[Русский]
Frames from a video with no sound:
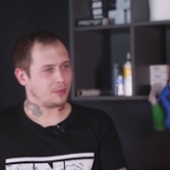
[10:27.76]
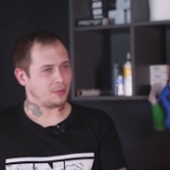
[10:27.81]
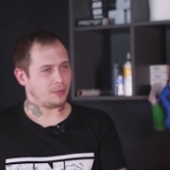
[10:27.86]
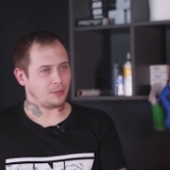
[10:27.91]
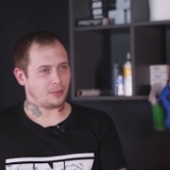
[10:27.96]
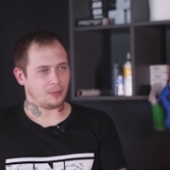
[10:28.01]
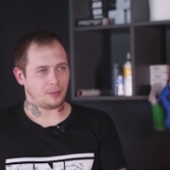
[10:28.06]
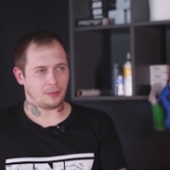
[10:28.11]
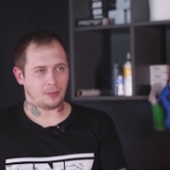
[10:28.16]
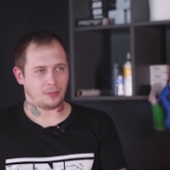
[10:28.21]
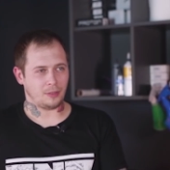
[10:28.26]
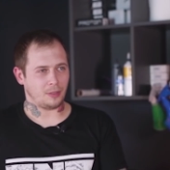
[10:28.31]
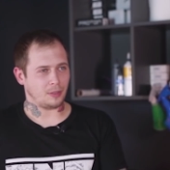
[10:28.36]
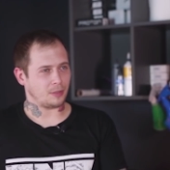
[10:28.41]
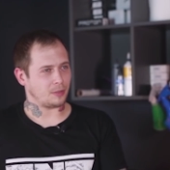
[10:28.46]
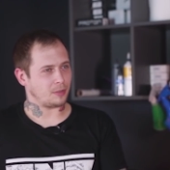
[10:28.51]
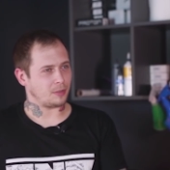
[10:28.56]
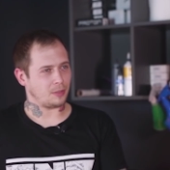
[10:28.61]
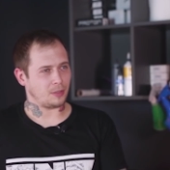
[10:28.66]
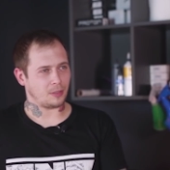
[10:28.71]

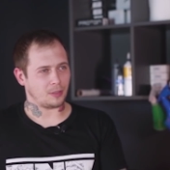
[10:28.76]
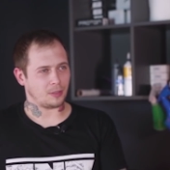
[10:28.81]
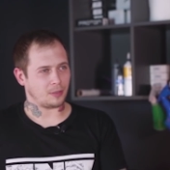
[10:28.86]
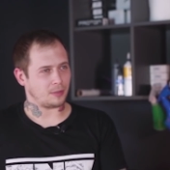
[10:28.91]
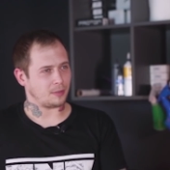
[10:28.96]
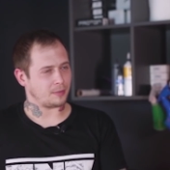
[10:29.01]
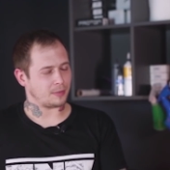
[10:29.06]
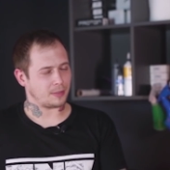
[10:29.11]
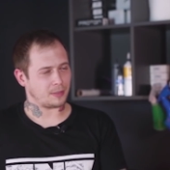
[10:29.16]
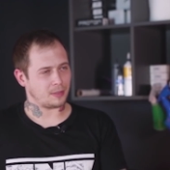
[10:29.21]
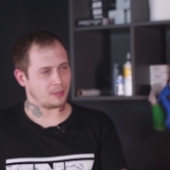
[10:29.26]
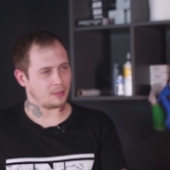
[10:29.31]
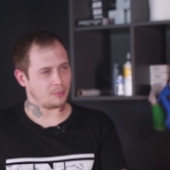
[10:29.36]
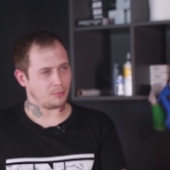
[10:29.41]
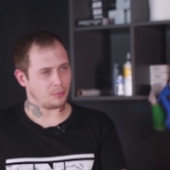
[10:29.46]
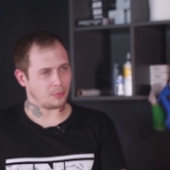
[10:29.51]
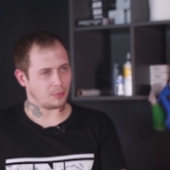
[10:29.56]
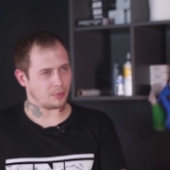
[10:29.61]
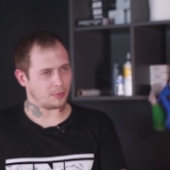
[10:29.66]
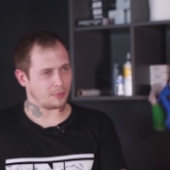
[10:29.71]
Нет, я с
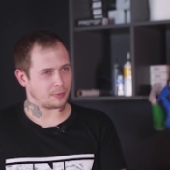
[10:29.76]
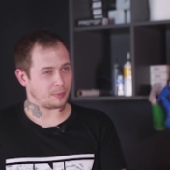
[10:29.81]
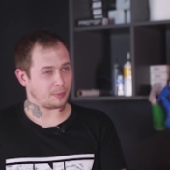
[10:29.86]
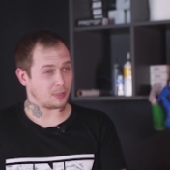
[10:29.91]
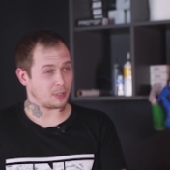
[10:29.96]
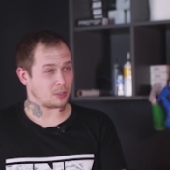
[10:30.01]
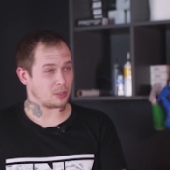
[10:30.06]
этими татуировками